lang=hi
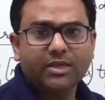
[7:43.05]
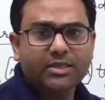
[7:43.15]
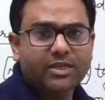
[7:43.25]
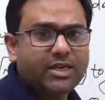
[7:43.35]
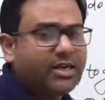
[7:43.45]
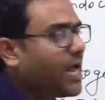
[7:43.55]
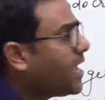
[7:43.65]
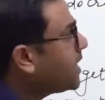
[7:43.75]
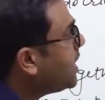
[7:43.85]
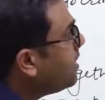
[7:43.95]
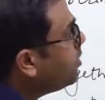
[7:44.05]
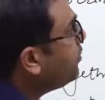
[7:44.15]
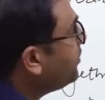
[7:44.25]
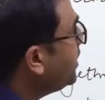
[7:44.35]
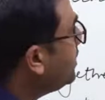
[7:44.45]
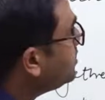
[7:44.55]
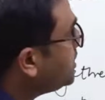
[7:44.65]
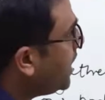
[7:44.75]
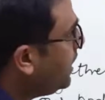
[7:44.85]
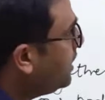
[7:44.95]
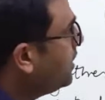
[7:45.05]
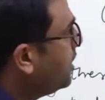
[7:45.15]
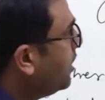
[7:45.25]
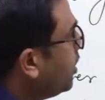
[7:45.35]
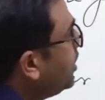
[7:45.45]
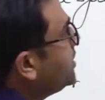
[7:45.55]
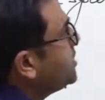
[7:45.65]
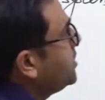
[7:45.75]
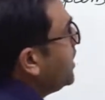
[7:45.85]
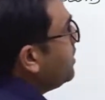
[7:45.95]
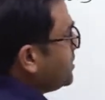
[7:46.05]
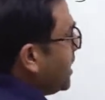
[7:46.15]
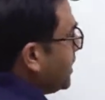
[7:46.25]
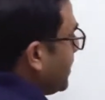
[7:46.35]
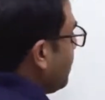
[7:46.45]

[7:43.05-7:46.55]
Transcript: दिस इज ए डायग्राम ऑफ नर्व सेल और इस नर्व सेल के